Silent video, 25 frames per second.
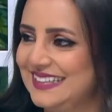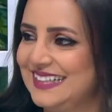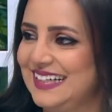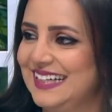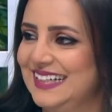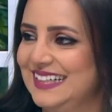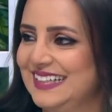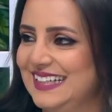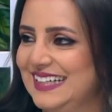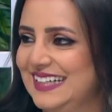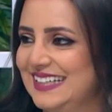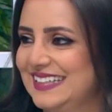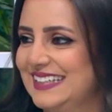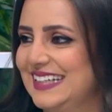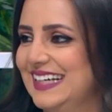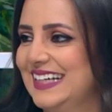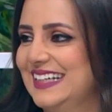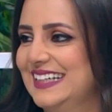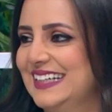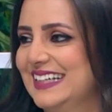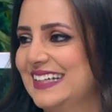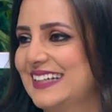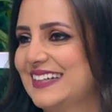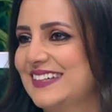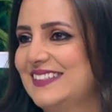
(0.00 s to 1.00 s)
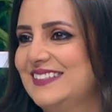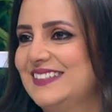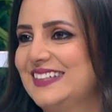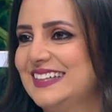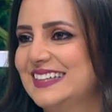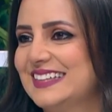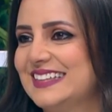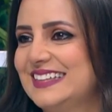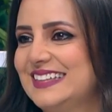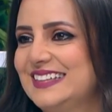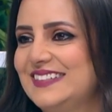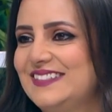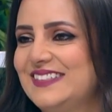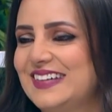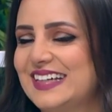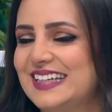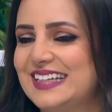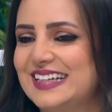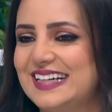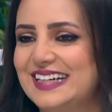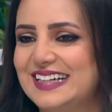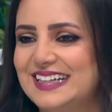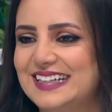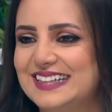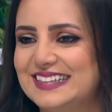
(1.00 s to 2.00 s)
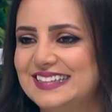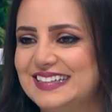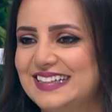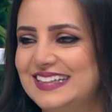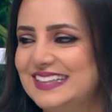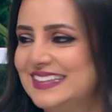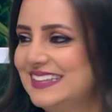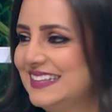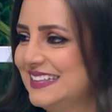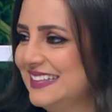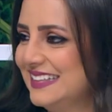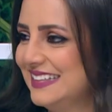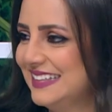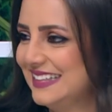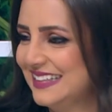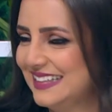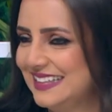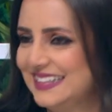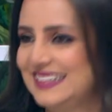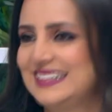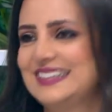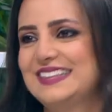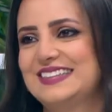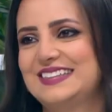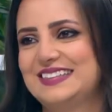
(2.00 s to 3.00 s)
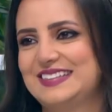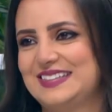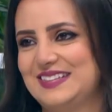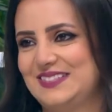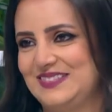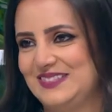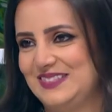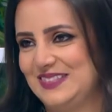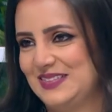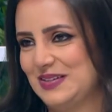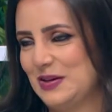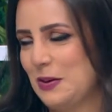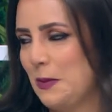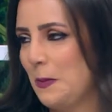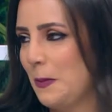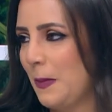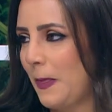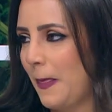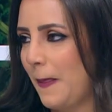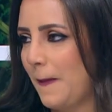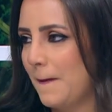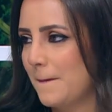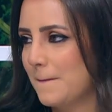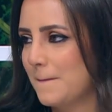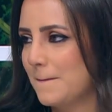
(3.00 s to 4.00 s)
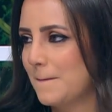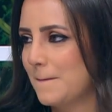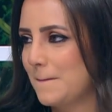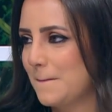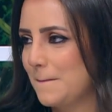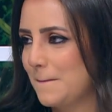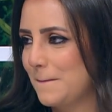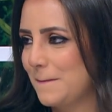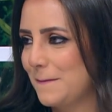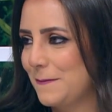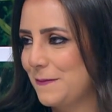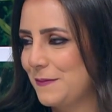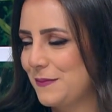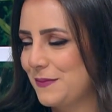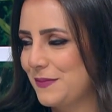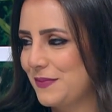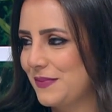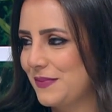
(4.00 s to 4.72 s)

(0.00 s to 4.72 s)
كيفك؟ اهلا اهلا كيفك يا غاده الحمد لله بدنا نتناقش آه. طبعا انا وربا انه